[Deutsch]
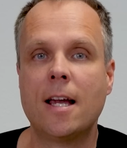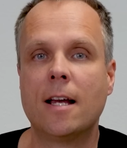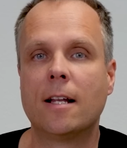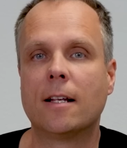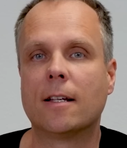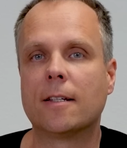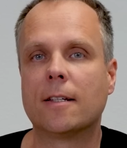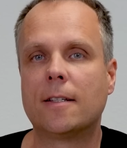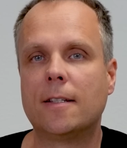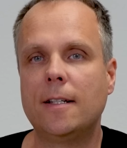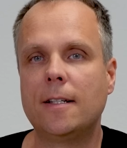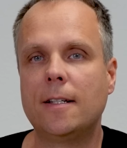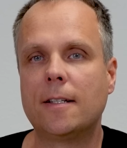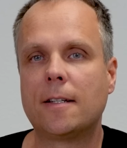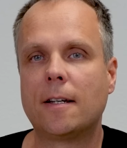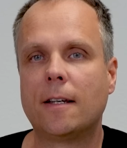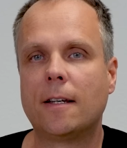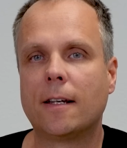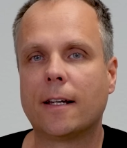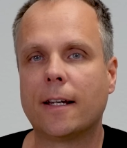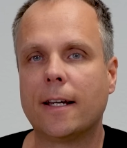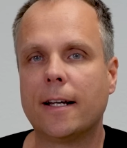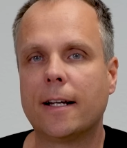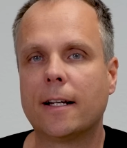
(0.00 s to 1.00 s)
dass diese in
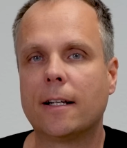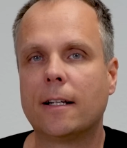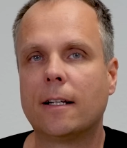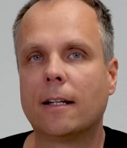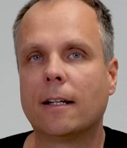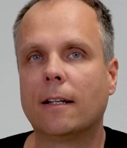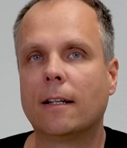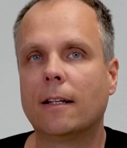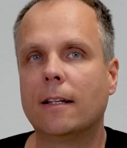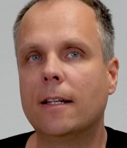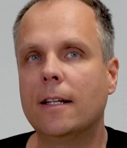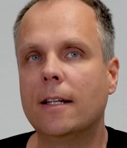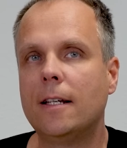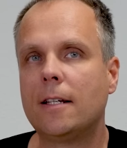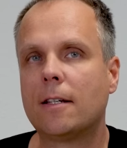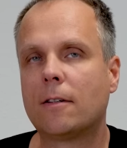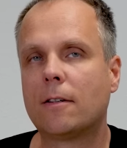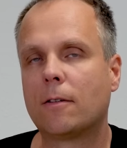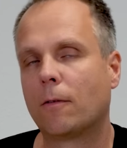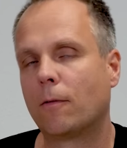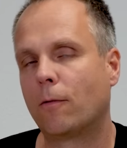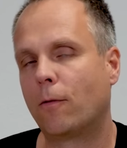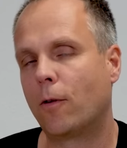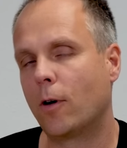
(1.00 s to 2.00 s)
der Regel
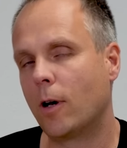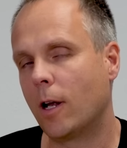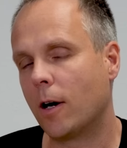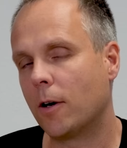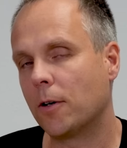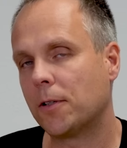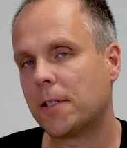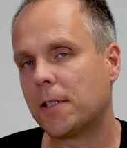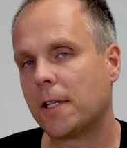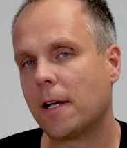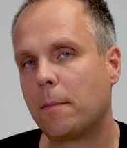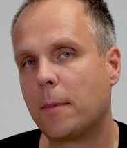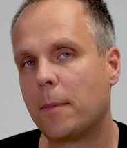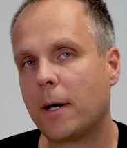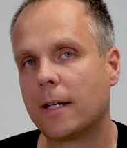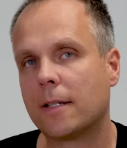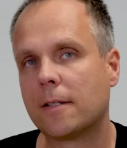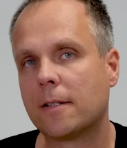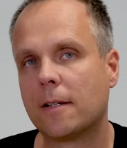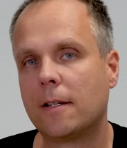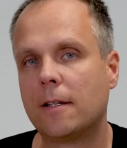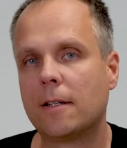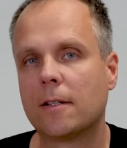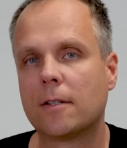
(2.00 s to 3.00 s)
nicht voll auszahlbar
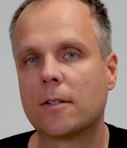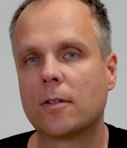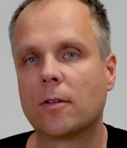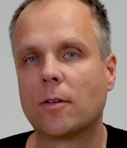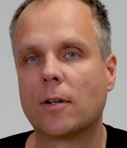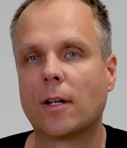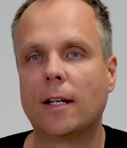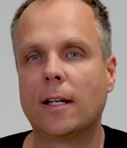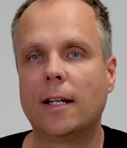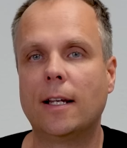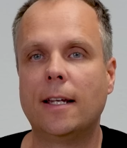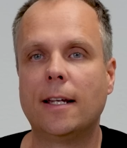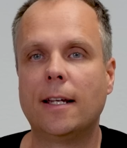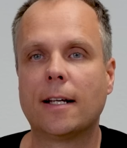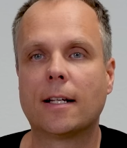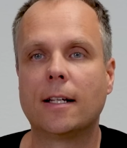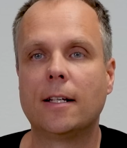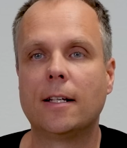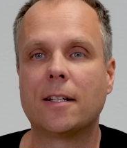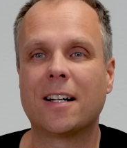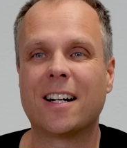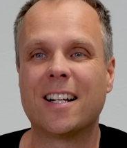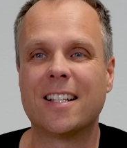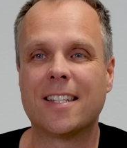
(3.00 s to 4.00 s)
sind, sondern
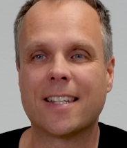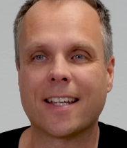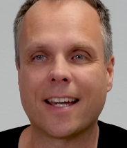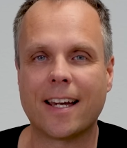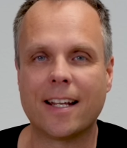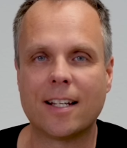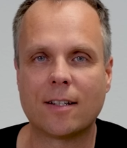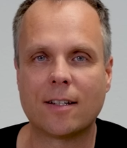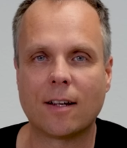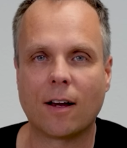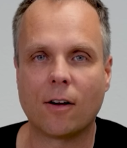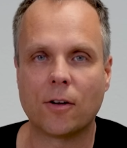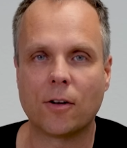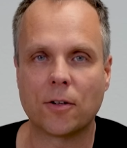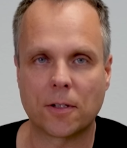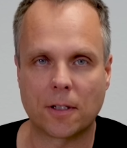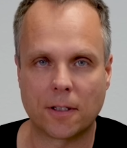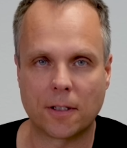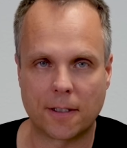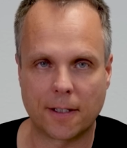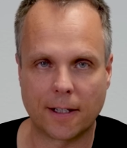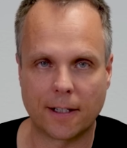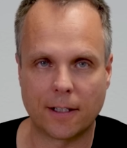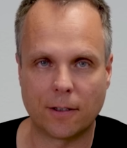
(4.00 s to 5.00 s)
lediglich als Rente
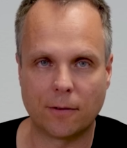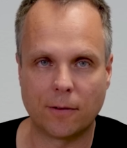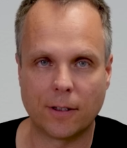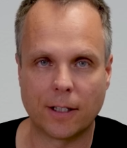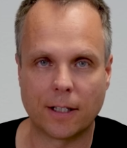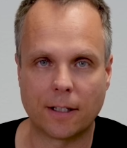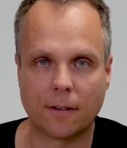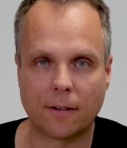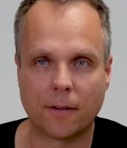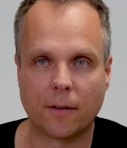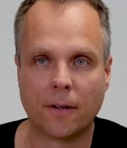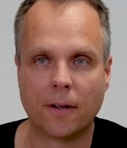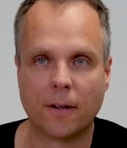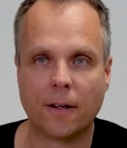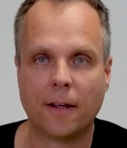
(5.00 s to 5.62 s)
ausgezahlt werden.